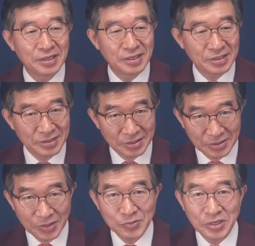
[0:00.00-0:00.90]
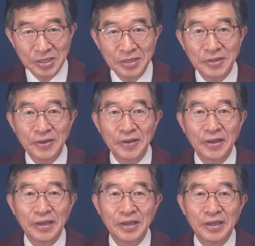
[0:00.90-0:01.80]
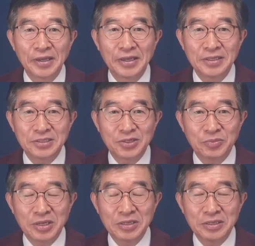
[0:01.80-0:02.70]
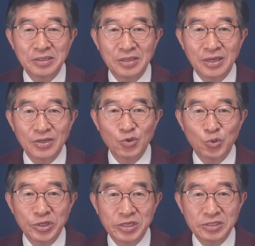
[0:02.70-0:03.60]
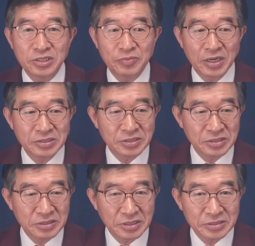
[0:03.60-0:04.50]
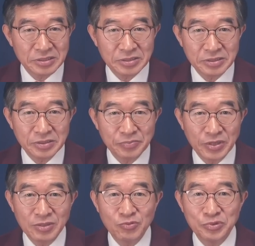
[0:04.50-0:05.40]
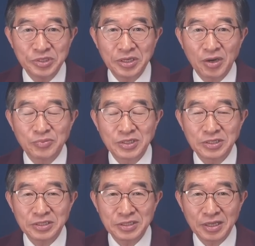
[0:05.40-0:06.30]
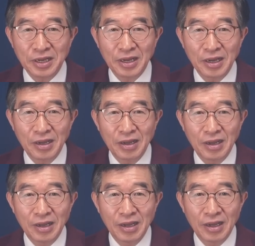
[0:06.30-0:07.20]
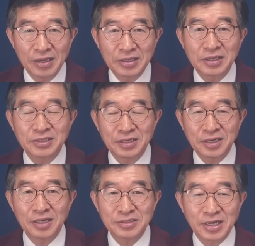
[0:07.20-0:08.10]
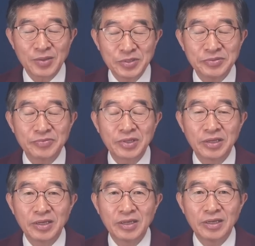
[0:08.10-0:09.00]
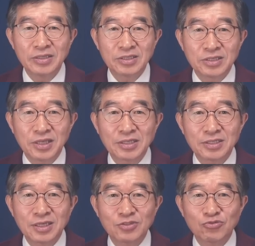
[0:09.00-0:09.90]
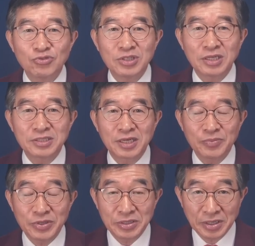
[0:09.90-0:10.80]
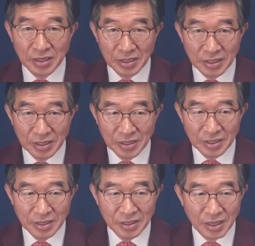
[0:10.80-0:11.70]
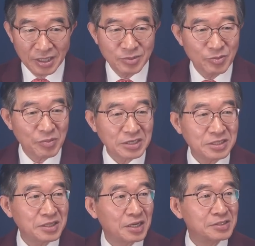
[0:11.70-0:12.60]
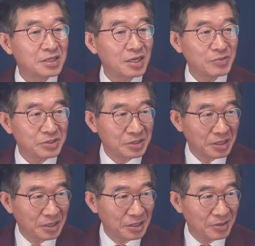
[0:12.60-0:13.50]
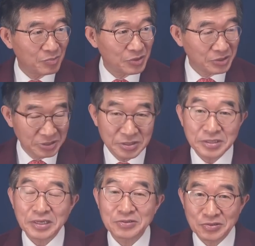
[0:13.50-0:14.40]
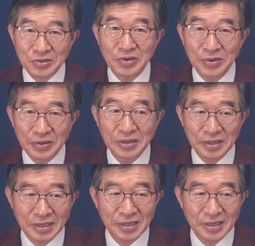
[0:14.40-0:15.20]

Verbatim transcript: 그렇기 때문에 정말 6월 1일 지방선거에서 별 문제가 없을 것이다. 이렇게 생각한 사람은 지나치게 순진한 사람이거나 아니면 맛이 간 사람이거나 뭐 그런 거겠죠. 예.